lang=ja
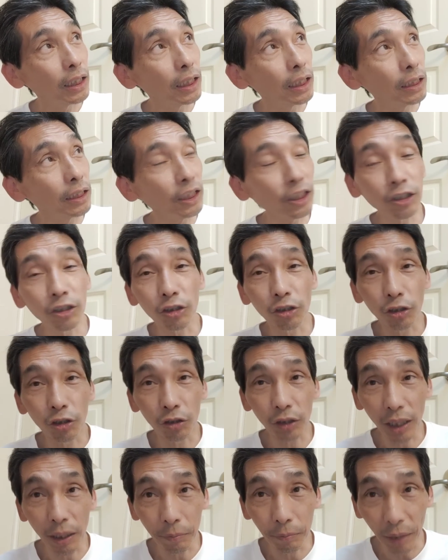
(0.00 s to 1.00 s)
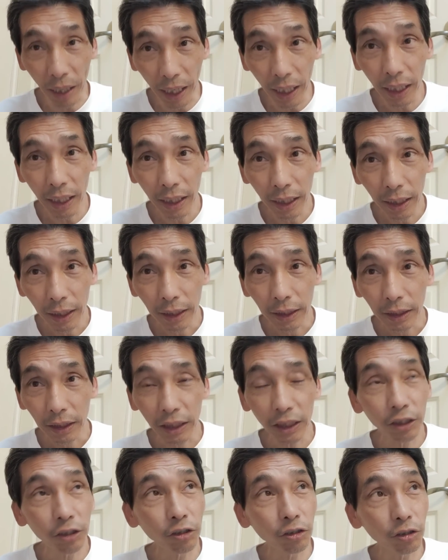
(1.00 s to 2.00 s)
24年前
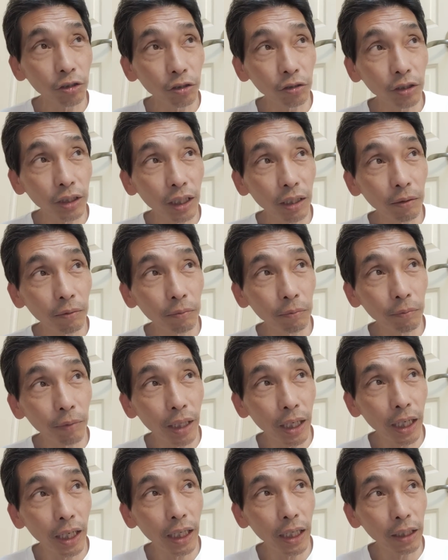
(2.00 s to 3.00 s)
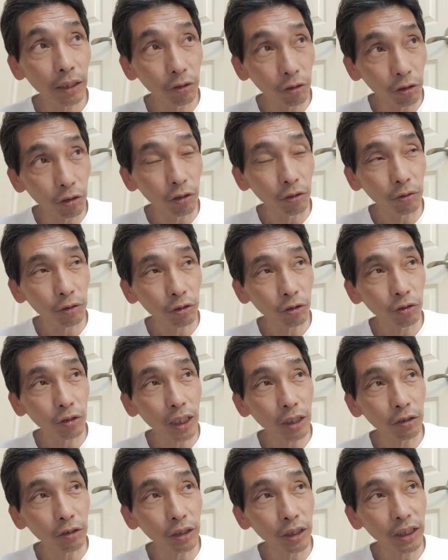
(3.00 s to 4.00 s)
24年前のその
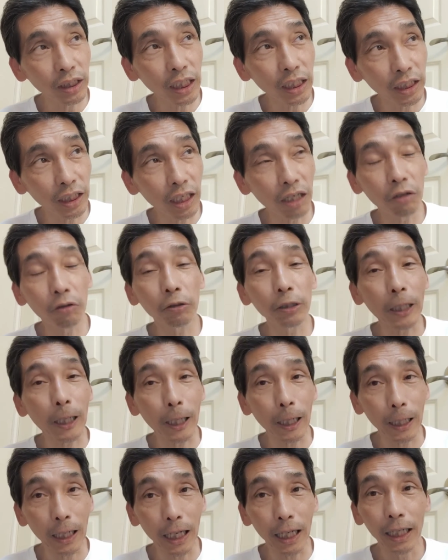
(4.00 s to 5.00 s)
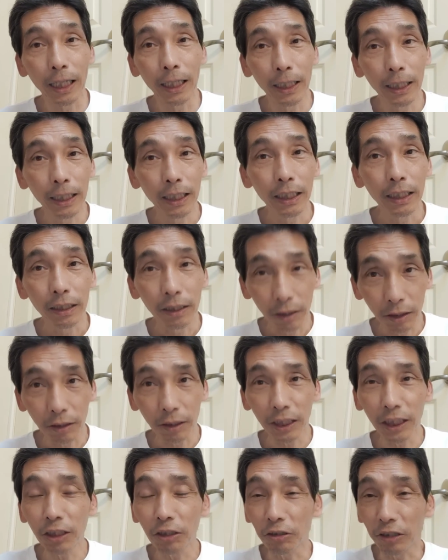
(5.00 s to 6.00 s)
後1年2年後だから
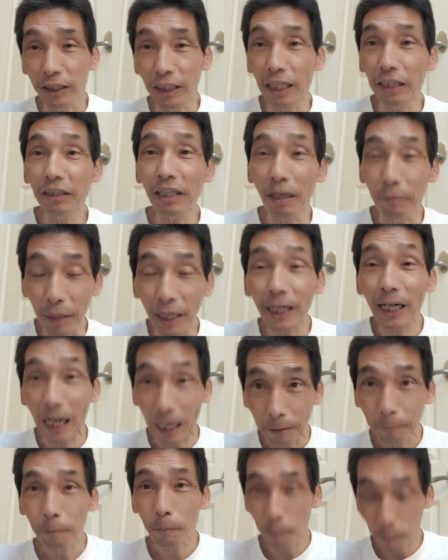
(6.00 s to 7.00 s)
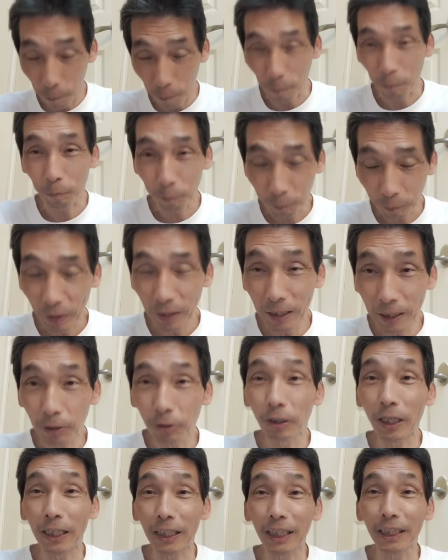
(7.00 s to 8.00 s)
22年ぐらい前か、うん、にそう
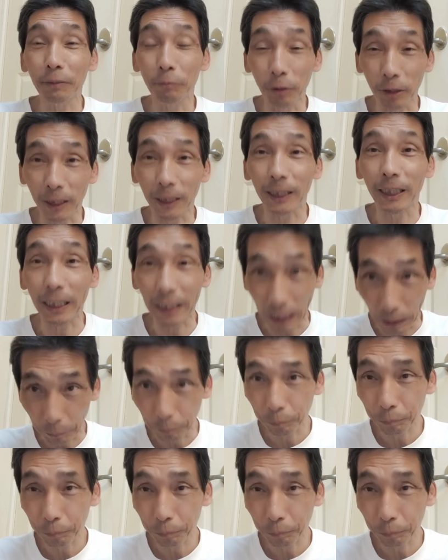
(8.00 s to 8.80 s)
いう話も聞いてた。